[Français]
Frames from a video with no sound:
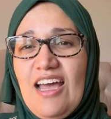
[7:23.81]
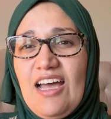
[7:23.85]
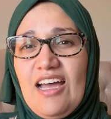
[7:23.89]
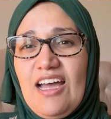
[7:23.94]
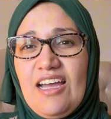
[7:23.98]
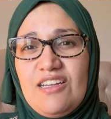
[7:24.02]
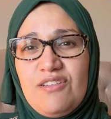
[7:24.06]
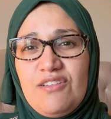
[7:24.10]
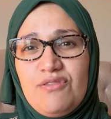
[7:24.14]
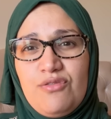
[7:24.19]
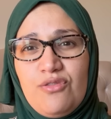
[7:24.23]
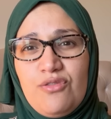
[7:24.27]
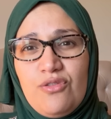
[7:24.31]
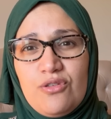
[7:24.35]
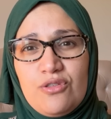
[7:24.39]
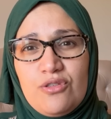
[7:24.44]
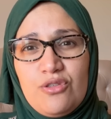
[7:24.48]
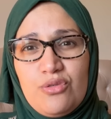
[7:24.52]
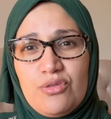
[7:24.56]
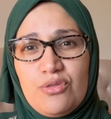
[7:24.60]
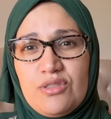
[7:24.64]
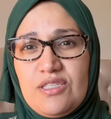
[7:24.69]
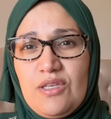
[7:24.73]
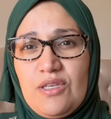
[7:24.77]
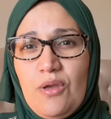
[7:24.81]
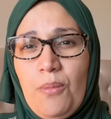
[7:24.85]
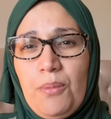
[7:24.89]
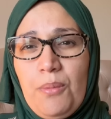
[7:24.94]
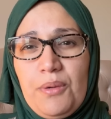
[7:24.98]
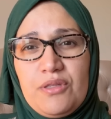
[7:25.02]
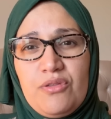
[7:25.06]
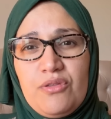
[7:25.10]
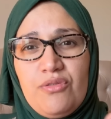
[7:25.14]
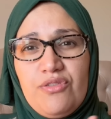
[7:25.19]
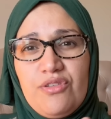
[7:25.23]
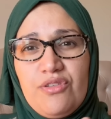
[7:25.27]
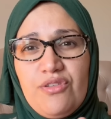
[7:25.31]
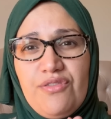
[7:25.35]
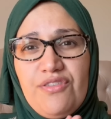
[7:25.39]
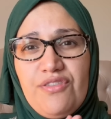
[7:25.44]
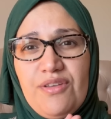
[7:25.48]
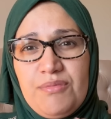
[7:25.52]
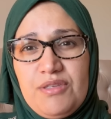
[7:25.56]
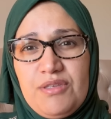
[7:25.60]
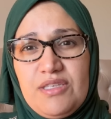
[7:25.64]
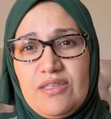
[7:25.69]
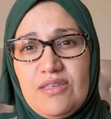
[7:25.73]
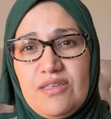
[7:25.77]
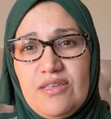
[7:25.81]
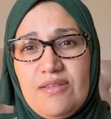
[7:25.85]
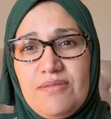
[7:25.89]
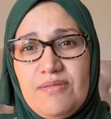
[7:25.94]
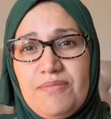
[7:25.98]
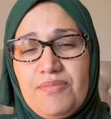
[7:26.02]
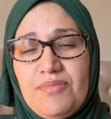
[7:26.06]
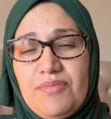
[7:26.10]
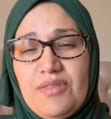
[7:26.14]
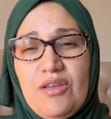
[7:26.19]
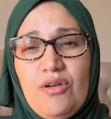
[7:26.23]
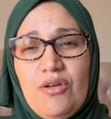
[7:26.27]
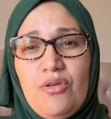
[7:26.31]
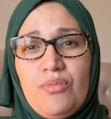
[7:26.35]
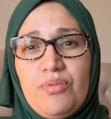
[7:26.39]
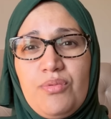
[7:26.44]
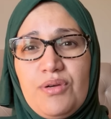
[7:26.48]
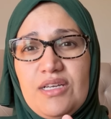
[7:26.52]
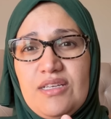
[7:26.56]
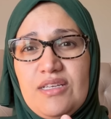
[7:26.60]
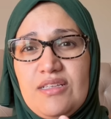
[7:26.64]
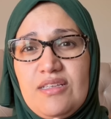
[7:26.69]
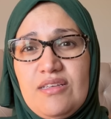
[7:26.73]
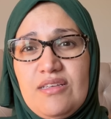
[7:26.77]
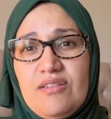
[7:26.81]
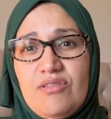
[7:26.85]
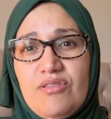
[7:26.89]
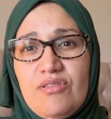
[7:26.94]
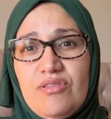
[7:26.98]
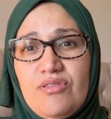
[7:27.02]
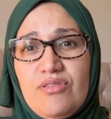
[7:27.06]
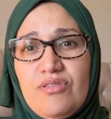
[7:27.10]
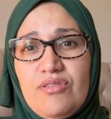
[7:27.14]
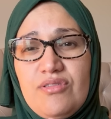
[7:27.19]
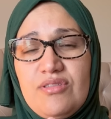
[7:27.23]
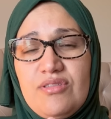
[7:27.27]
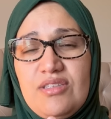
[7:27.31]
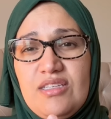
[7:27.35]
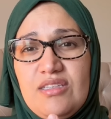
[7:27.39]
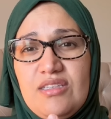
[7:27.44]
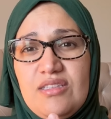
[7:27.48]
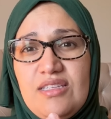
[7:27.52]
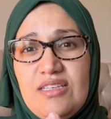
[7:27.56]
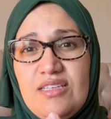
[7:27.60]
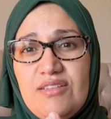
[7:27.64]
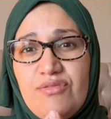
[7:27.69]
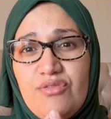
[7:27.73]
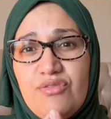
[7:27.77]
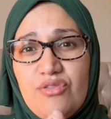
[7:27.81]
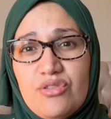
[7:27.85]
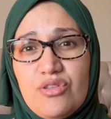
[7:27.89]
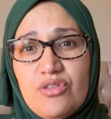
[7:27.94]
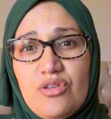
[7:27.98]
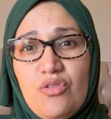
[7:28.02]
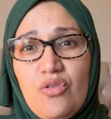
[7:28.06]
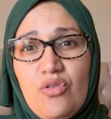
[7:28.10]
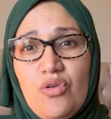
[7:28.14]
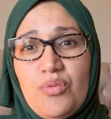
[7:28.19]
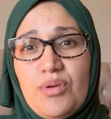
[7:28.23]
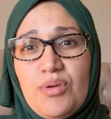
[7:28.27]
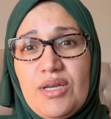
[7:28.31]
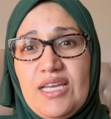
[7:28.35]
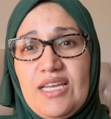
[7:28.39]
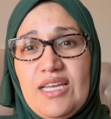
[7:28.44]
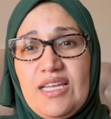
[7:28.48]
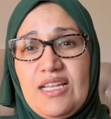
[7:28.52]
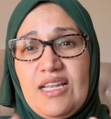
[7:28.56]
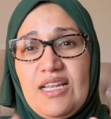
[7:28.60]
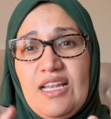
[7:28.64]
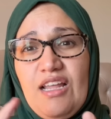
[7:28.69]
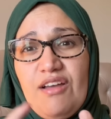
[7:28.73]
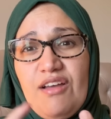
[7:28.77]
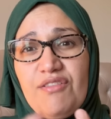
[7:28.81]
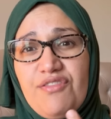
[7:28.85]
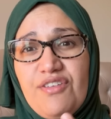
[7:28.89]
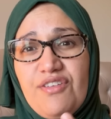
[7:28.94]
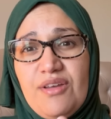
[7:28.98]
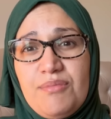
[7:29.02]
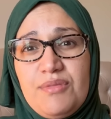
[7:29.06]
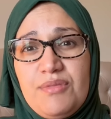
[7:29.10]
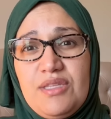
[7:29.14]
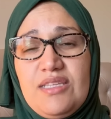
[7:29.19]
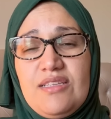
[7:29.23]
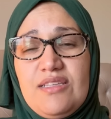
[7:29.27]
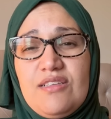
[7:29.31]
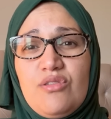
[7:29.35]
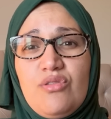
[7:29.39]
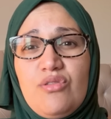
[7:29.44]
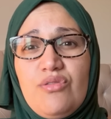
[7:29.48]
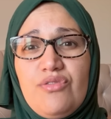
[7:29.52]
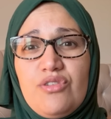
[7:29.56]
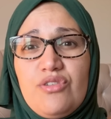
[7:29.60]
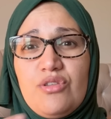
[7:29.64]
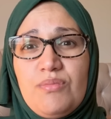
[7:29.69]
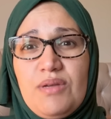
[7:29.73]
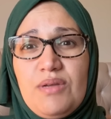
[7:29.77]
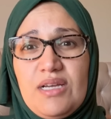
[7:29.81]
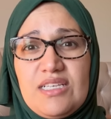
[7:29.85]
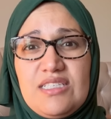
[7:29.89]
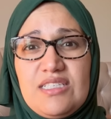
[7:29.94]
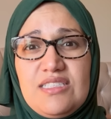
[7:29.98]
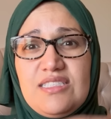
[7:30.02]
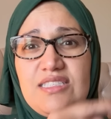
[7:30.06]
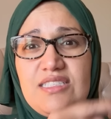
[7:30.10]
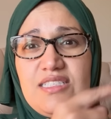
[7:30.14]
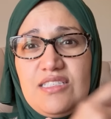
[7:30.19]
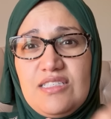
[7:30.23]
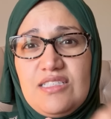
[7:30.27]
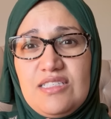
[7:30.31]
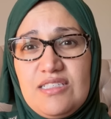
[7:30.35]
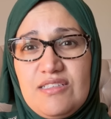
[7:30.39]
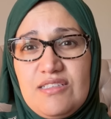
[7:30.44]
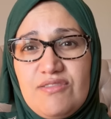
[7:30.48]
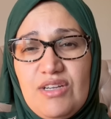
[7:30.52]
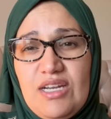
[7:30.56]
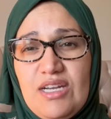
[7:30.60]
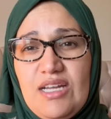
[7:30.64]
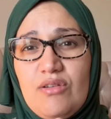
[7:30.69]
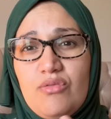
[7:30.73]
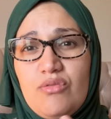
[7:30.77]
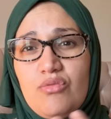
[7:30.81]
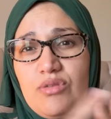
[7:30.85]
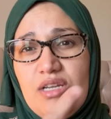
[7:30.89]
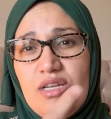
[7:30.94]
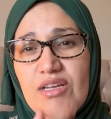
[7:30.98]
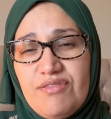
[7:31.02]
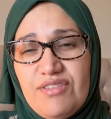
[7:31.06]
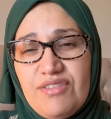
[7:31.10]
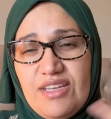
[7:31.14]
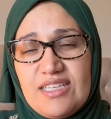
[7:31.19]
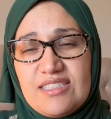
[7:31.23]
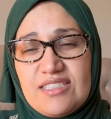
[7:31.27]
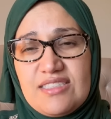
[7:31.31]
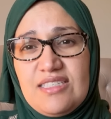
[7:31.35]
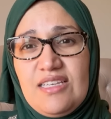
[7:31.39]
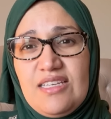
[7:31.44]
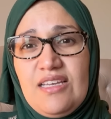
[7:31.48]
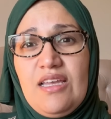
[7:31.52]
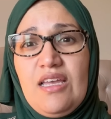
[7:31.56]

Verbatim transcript: Allez vous ressourcer auprès de votre famille, auprès euh, des, vôtres, auprès de la famille, de votre mari, si, voilà, ou l'inverse,